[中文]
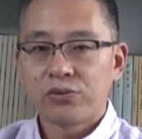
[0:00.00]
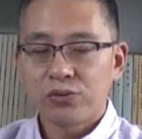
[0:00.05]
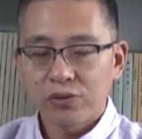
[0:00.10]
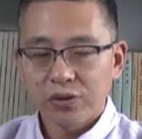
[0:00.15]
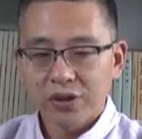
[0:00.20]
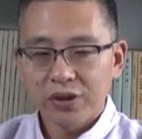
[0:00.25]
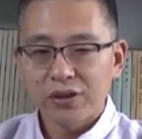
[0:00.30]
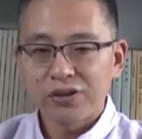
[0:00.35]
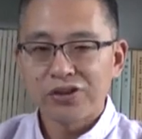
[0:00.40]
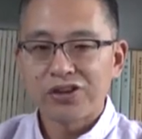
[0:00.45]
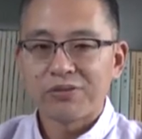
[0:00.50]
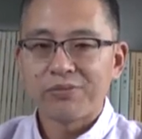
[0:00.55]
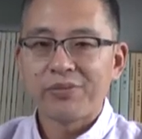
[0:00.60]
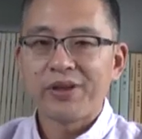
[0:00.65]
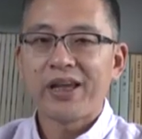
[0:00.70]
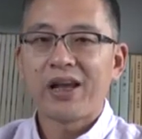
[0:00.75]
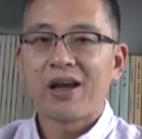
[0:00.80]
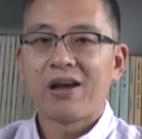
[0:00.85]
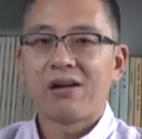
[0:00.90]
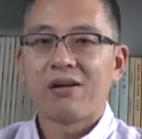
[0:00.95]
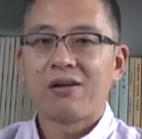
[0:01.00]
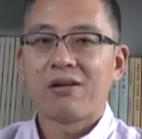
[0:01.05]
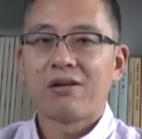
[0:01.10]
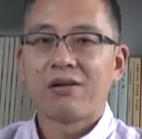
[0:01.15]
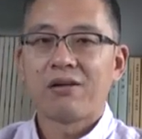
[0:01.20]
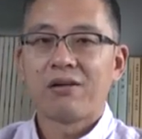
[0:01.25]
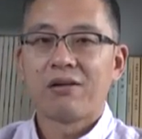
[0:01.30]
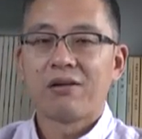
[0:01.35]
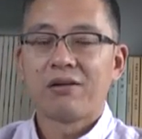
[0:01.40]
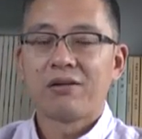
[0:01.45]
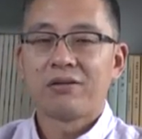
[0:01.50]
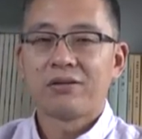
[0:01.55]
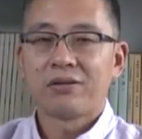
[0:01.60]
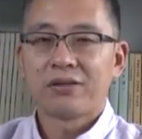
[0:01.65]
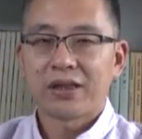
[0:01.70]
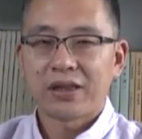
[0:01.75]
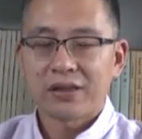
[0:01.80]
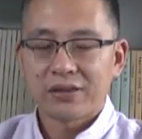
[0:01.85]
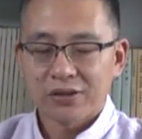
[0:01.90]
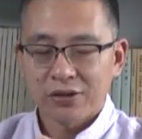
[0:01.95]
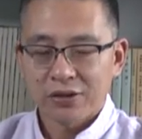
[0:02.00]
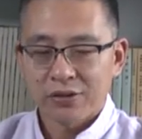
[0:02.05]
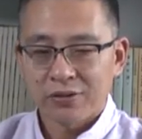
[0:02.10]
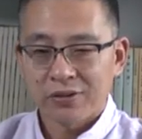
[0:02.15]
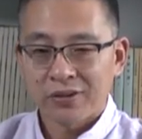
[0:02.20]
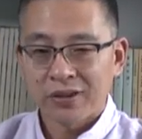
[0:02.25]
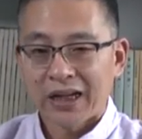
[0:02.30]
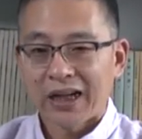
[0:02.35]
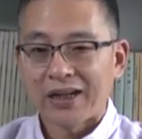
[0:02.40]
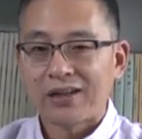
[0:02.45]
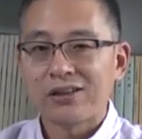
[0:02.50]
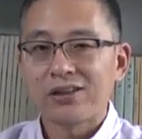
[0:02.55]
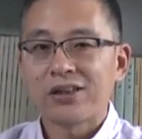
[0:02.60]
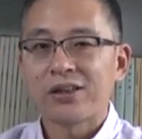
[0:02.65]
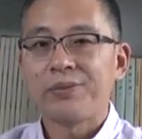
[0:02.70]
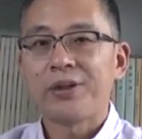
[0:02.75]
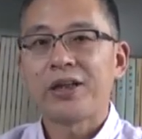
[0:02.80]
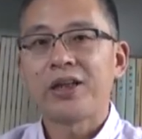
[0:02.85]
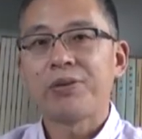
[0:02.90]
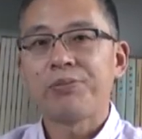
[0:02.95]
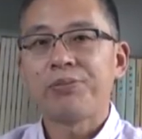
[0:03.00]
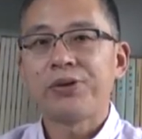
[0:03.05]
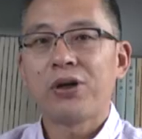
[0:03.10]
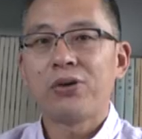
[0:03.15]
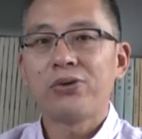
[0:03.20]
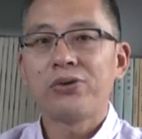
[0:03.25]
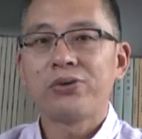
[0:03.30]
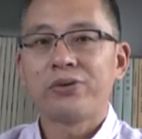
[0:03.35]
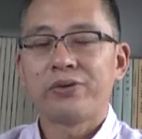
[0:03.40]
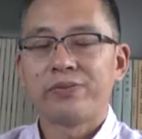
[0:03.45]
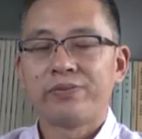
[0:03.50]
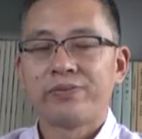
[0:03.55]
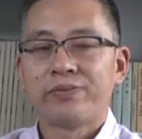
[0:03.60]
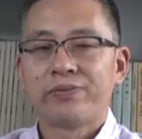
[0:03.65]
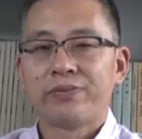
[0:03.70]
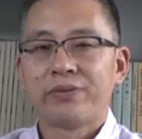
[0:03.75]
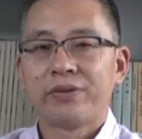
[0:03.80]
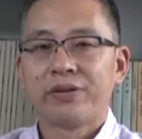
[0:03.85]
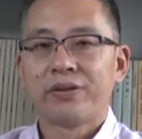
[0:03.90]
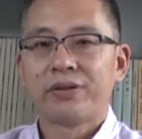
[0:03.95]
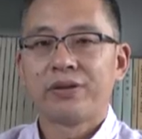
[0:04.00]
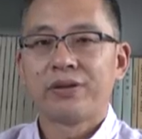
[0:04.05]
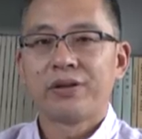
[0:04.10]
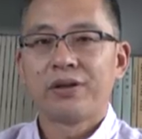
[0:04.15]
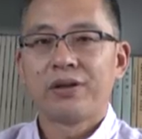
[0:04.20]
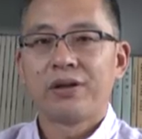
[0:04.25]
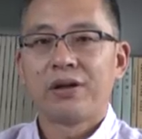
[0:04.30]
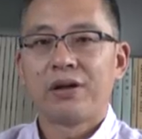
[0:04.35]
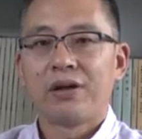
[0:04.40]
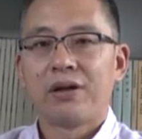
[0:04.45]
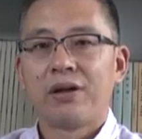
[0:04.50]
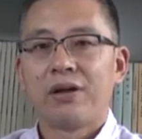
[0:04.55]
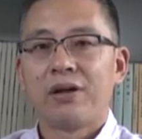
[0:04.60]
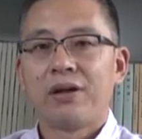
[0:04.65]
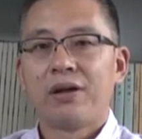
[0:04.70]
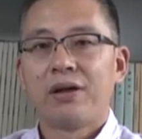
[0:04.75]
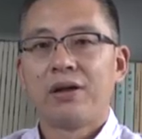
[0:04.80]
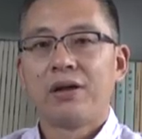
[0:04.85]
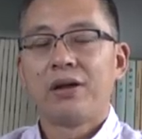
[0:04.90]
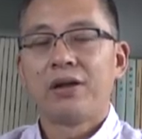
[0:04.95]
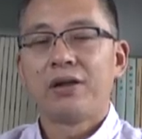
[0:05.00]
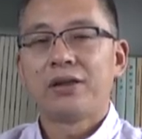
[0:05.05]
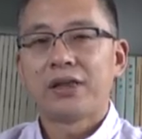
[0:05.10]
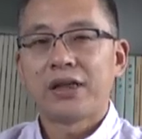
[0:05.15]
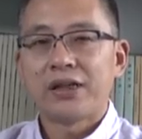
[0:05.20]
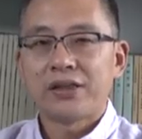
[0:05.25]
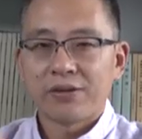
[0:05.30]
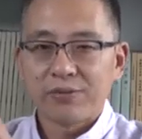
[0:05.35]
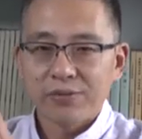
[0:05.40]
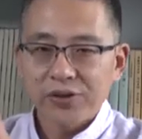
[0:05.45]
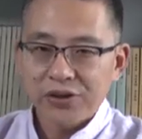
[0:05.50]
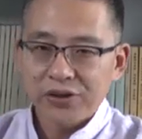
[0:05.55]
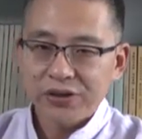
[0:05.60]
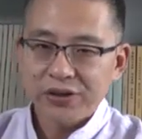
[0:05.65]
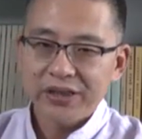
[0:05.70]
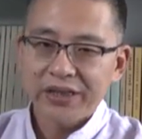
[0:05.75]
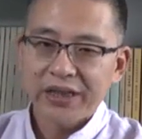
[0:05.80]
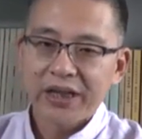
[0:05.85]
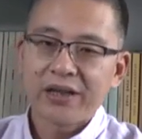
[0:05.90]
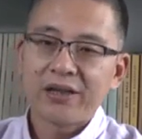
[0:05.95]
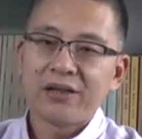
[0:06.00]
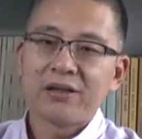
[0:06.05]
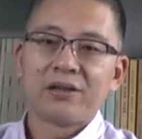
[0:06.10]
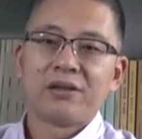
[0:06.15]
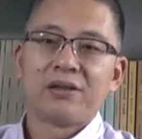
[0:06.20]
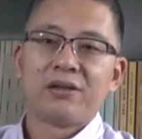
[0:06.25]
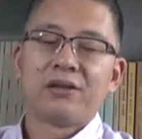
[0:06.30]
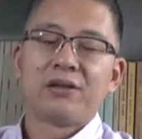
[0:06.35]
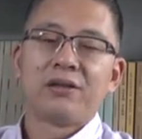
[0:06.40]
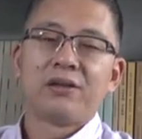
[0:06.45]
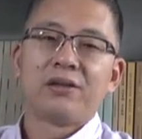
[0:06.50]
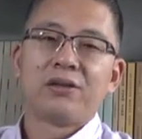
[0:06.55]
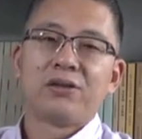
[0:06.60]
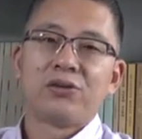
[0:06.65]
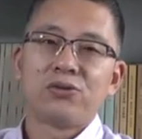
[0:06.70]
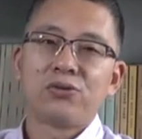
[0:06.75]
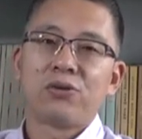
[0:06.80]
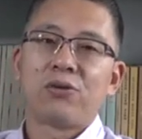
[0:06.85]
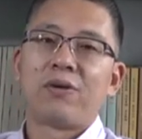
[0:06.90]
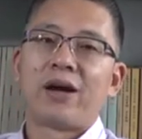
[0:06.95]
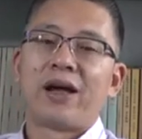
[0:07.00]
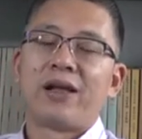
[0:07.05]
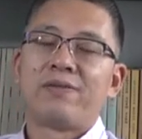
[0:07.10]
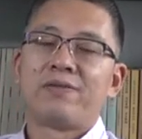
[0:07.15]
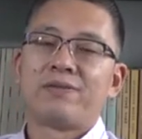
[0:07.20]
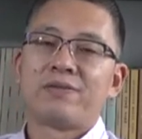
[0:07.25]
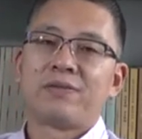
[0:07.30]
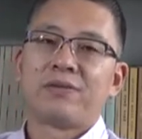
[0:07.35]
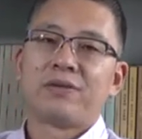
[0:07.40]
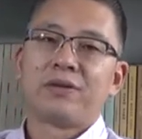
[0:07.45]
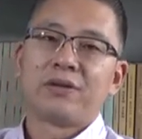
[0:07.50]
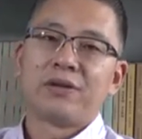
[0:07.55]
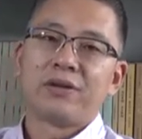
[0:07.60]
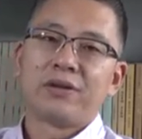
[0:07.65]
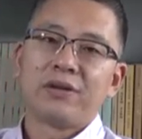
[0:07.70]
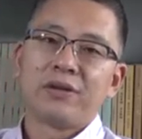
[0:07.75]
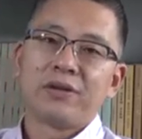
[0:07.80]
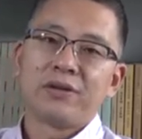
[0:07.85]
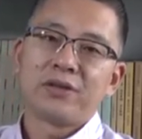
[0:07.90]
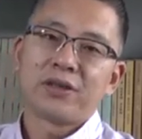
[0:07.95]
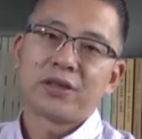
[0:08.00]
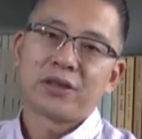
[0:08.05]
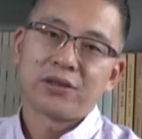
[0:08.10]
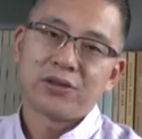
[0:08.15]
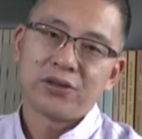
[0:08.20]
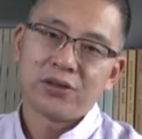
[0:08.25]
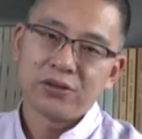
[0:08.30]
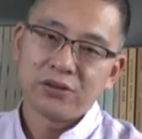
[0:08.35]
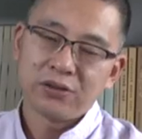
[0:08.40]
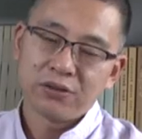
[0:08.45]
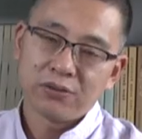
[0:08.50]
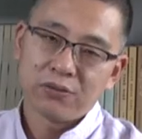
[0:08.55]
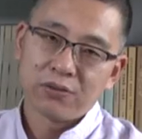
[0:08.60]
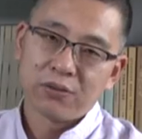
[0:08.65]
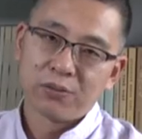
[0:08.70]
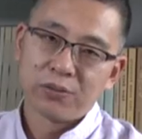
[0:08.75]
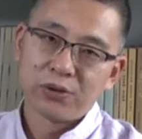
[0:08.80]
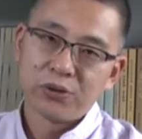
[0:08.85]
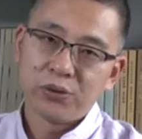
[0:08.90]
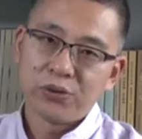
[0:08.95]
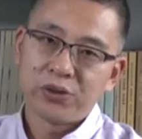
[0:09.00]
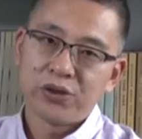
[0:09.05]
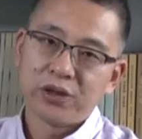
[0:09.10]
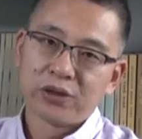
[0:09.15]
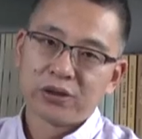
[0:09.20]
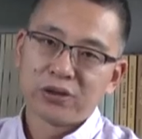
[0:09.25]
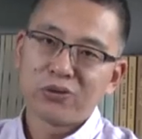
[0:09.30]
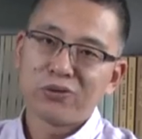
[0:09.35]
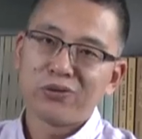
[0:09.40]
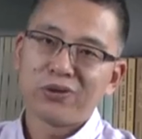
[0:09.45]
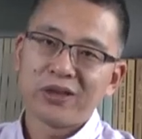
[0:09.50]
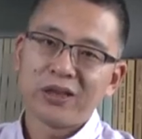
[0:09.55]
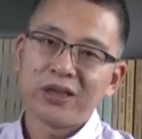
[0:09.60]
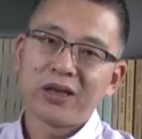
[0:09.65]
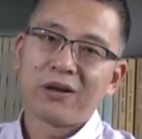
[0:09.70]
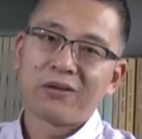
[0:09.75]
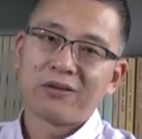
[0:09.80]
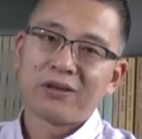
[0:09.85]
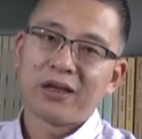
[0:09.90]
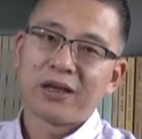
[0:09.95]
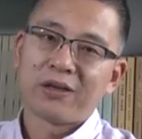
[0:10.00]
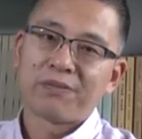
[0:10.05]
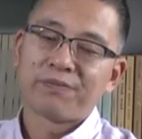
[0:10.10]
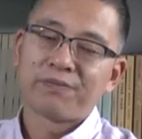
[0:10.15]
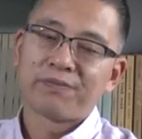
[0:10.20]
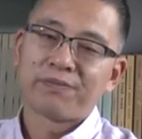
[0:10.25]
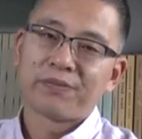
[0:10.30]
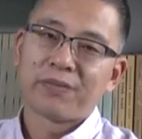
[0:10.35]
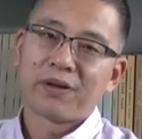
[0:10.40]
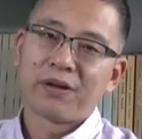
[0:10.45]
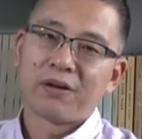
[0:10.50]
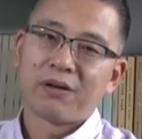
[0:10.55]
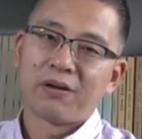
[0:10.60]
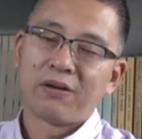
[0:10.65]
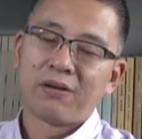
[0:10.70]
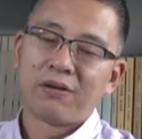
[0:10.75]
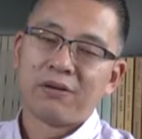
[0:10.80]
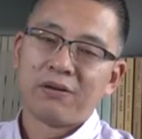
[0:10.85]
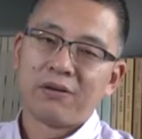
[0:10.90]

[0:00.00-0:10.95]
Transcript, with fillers: 做成什么样？在达成什么样的标准？啊，在什么时间做完？这个是我们去行动的要点啊，